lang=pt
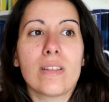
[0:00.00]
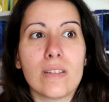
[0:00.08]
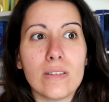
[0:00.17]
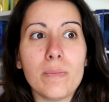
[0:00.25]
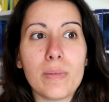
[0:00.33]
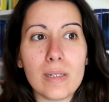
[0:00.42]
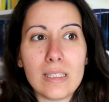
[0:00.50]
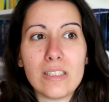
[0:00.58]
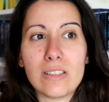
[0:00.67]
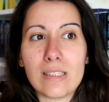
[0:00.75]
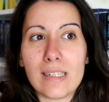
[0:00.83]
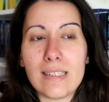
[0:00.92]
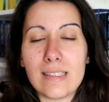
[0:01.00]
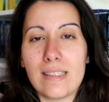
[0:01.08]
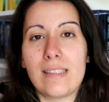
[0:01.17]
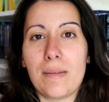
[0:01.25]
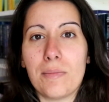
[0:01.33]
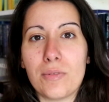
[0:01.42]
São apenas três
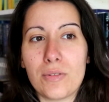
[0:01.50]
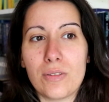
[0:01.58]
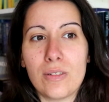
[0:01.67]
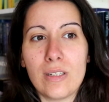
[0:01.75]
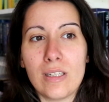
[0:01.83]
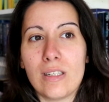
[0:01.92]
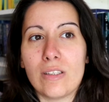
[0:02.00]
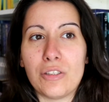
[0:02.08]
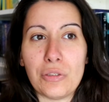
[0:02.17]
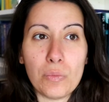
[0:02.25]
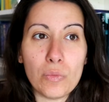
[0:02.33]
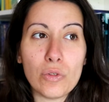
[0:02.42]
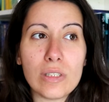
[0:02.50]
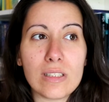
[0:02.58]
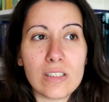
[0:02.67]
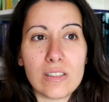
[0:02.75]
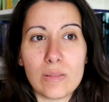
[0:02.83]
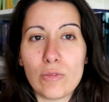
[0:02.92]
exemplos de
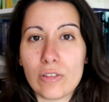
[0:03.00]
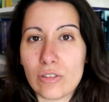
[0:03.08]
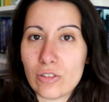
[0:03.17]
muitas e muitas